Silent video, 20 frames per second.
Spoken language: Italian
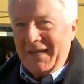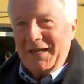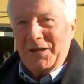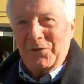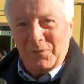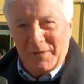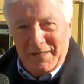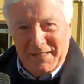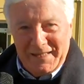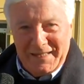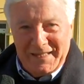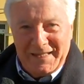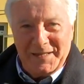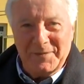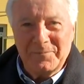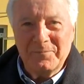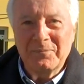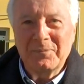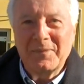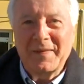Quindi
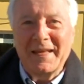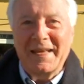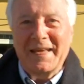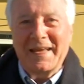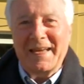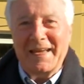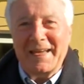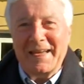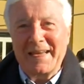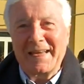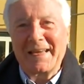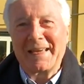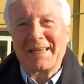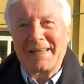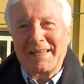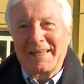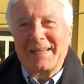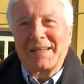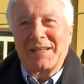eh,